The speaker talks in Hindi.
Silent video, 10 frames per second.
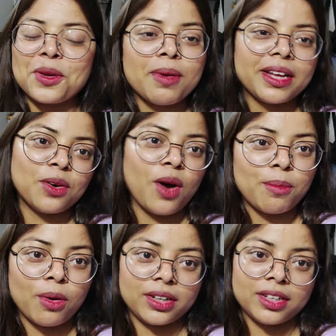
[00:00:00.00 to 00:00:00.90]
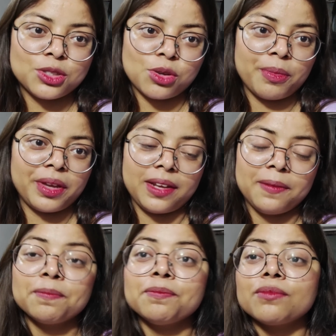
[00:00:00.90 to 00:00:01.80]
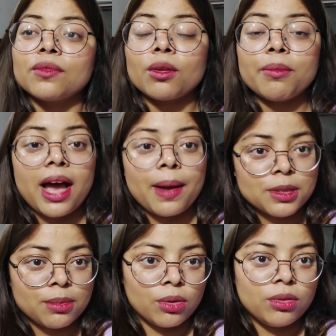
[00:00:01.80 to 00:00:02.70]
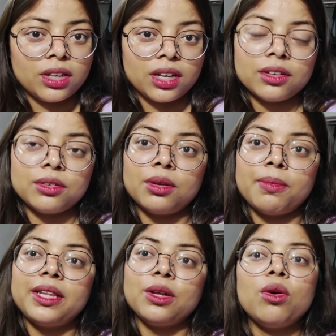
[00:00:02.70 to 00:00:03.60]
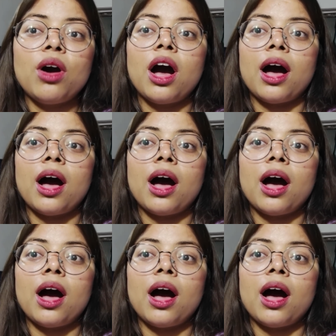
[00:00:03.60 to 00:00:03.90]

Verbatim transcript: क्योंकि भाई देखो आप ऑडियंस हो मेरी तो मैं आपसे बोलूंगी ना क्योंकि भाई देखो